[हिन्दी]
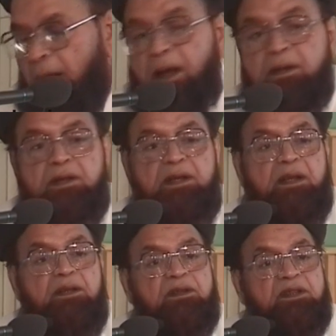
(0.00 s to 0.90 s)

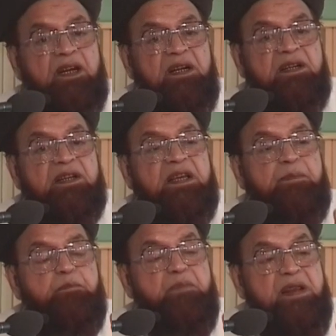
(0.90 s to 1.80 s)
130
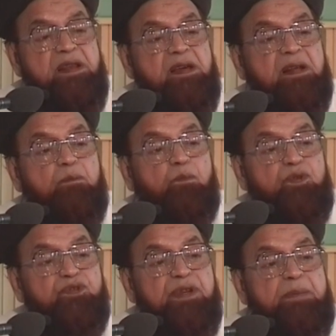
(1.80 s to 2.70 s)
मिलियन
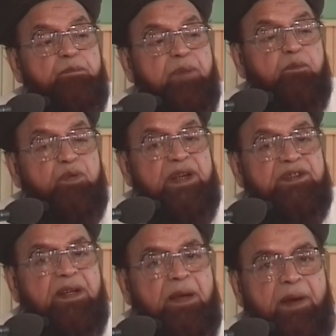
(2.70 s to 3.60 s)
मुस्लिम
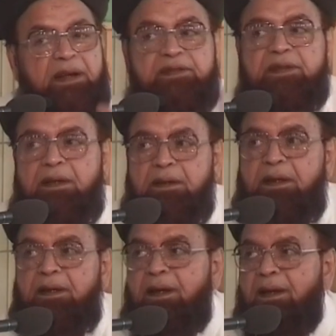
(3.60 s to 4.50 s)
पॉपुलेशन है पाकिस्तान की